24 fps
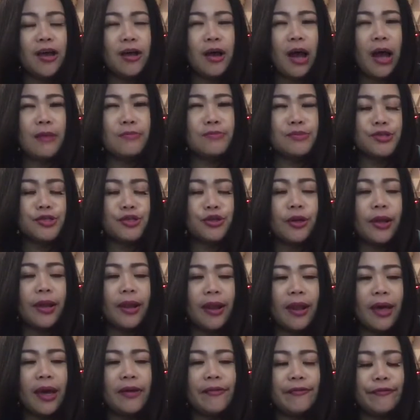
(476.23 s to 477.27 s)
I'm so
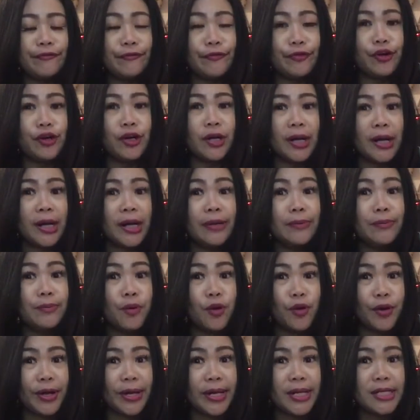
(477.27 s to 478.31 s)
in love for her
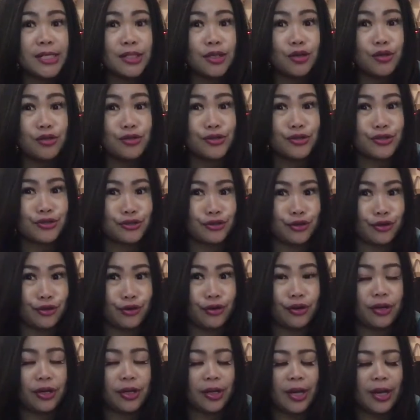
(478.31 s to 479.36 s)
voice
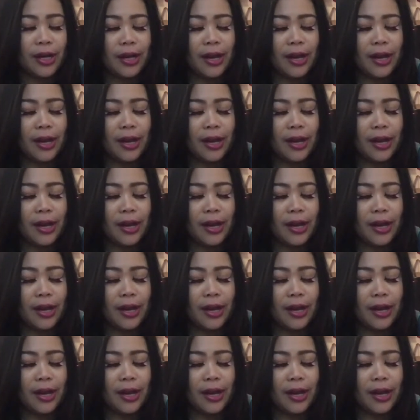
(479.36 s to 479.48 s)
also.